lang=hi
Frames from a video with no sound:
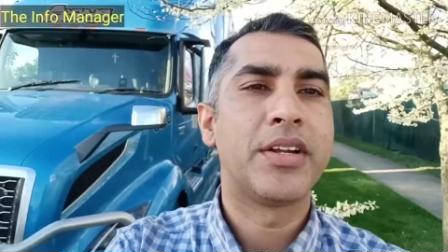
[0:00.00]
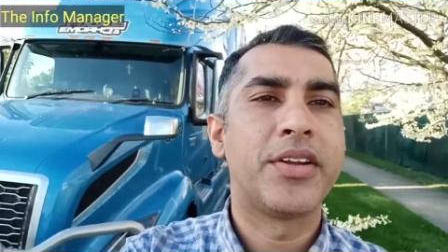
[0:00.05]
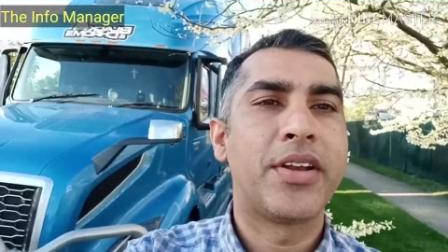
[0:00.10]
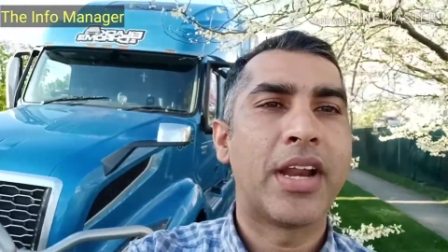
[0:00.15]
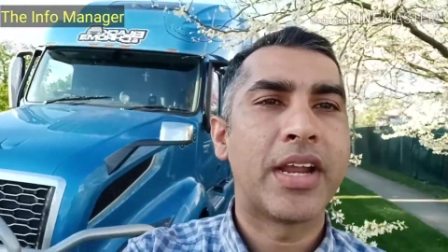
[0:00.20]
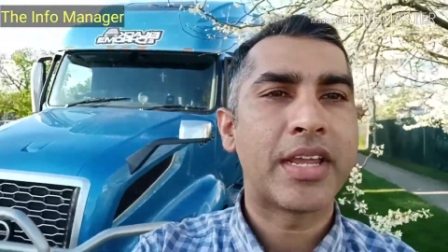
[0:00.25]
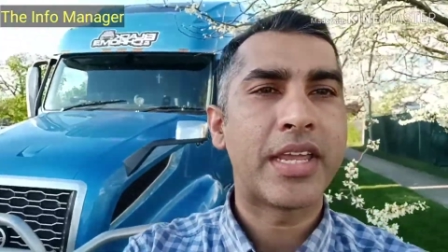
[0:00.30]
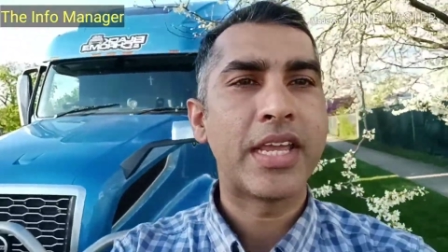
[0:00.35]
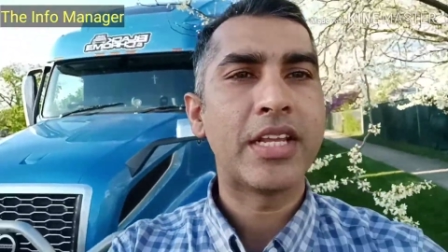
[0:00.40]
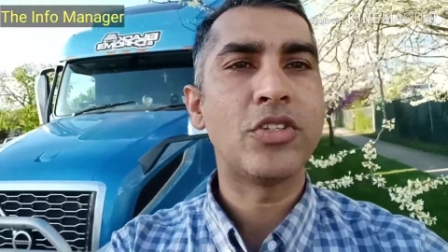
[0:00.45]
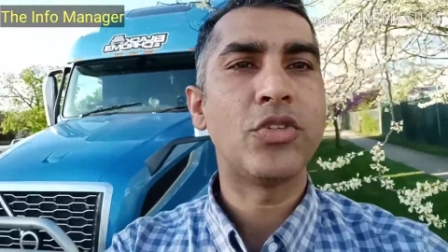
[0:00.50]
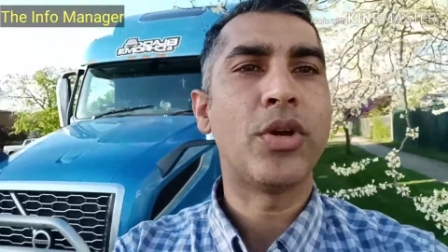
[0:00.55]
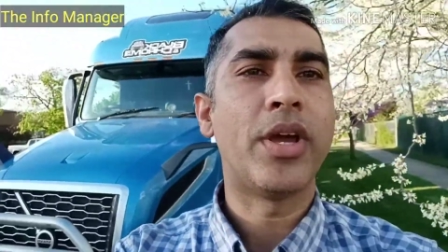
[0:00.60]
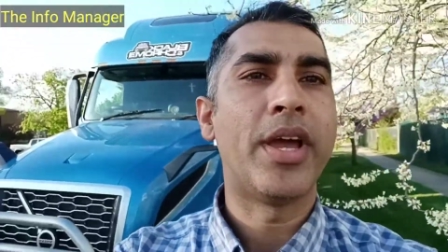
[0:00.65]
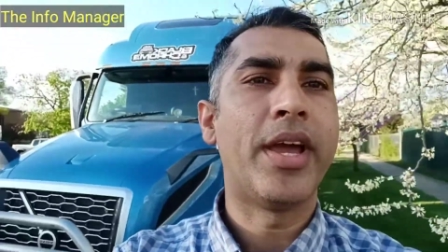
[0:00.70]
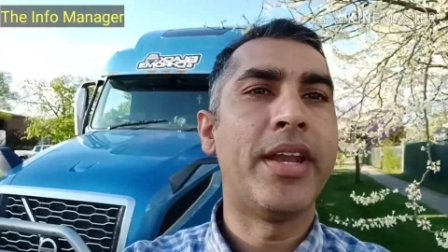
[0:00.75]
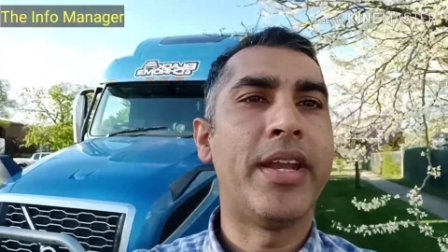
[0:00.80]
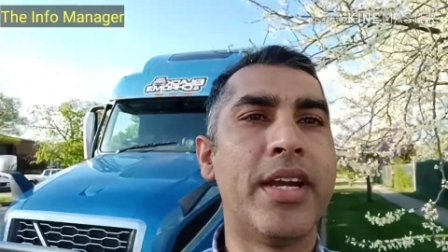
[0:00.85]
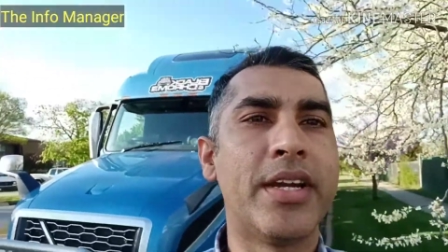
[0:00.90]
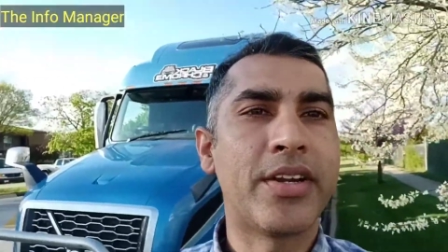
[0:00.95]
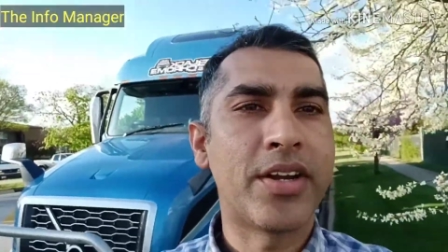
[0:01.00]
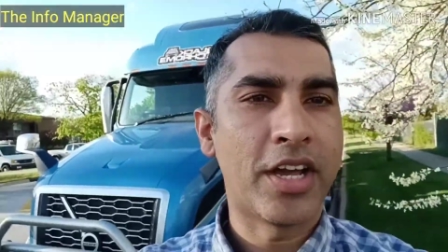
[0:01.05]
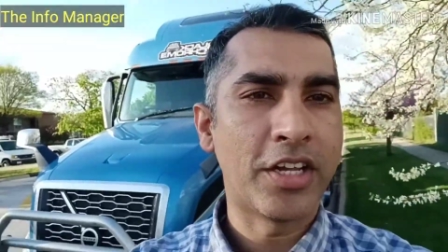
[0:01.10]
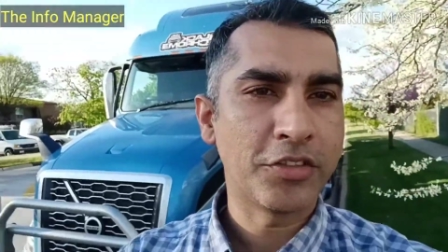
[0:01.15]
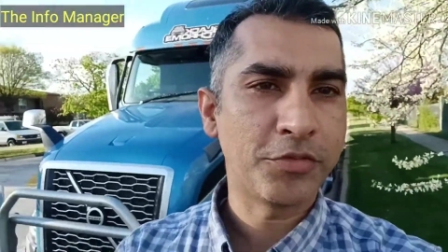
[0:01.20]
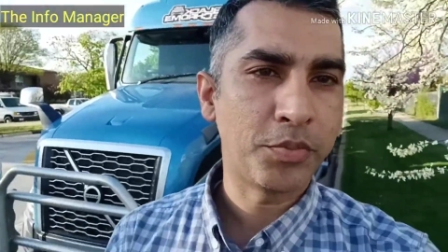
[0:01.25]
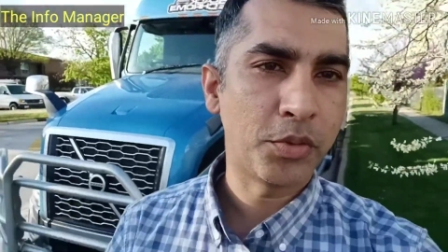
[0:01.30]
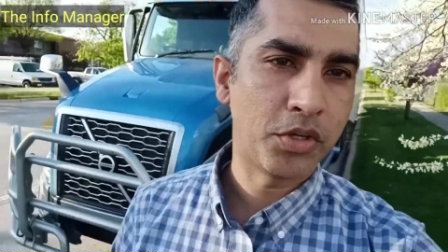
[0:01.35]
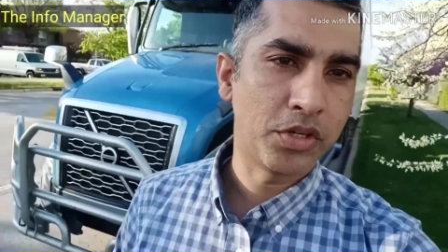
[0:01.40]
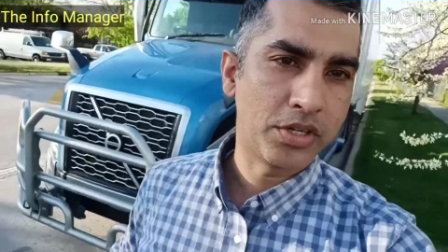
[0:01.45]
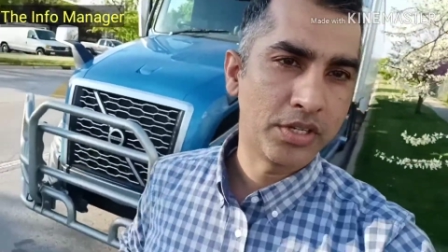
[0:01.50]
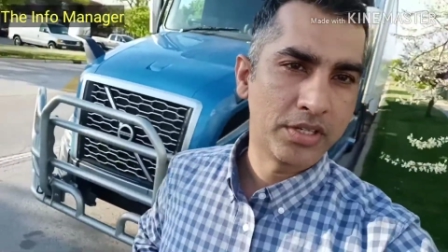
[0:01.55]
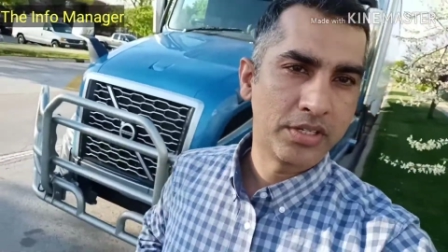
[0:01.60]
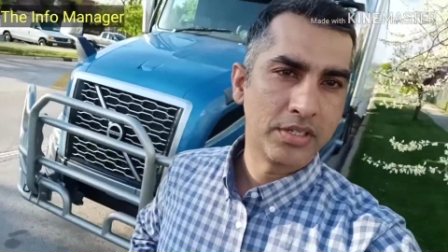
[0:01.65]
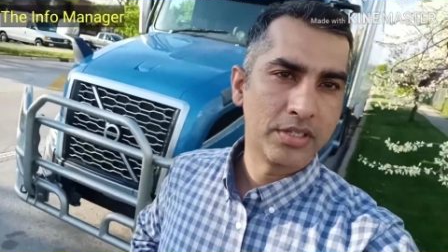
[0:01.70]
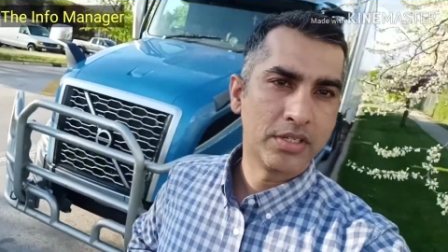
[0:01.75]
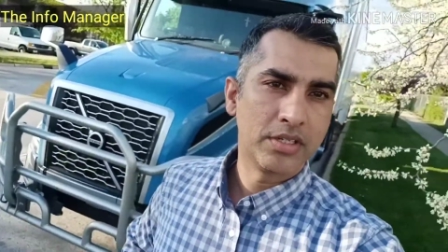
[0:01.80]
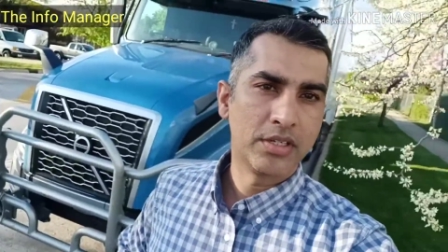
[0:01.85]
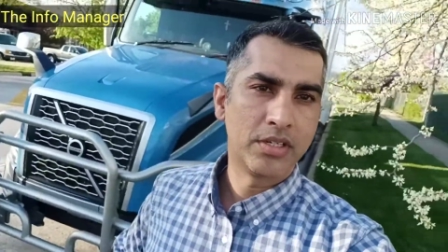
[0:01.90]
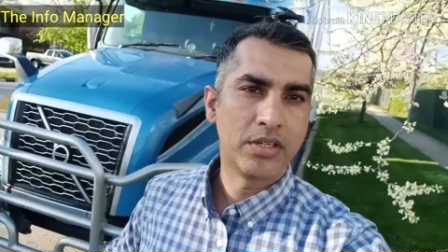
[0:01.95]
ट्रकिंग जो है ना ट्रांसपोर्ट
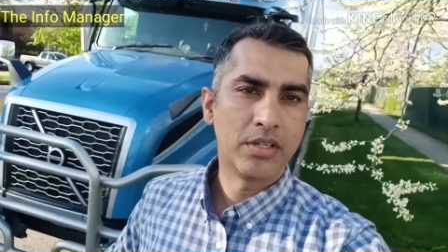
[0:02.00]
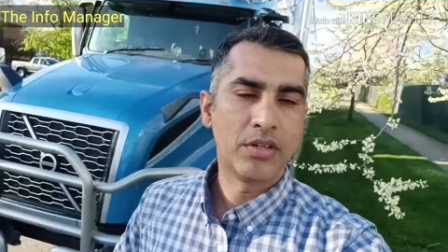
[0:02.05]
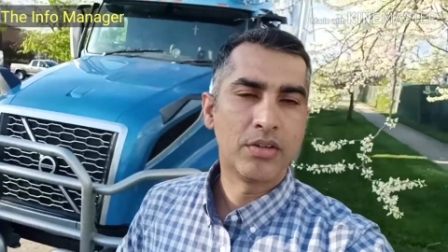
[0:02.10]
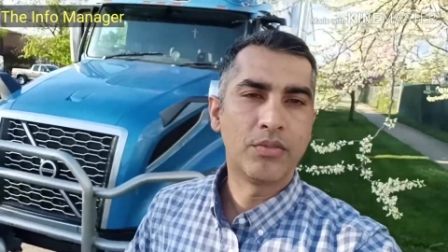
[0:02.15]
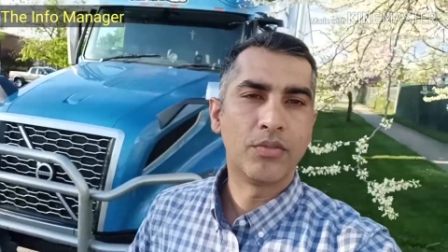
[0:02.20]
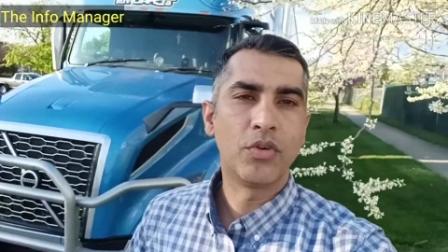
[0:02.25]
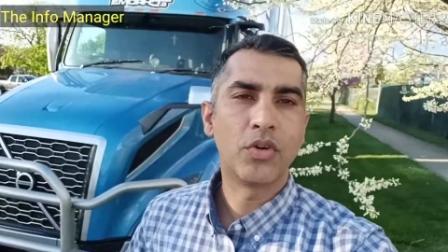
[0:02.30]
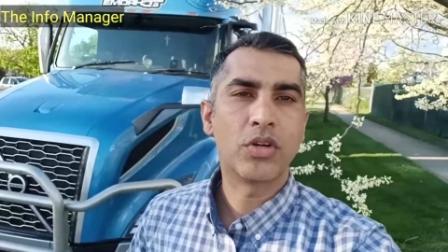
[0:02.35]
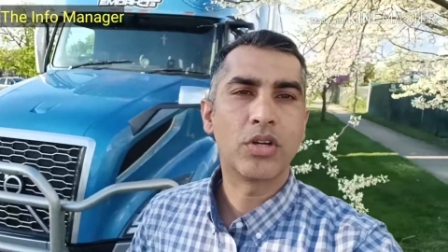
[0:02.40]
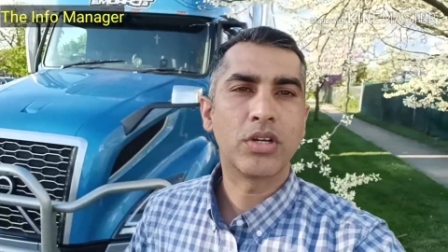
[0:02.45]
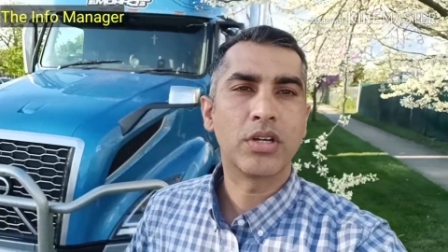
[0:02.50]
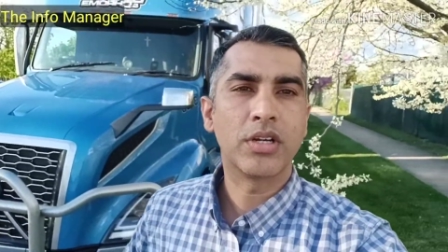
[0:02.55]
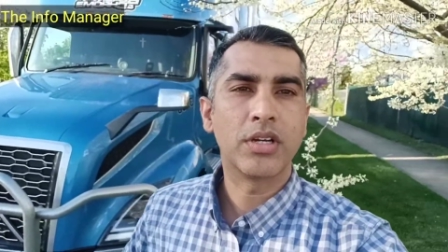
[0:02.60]
वो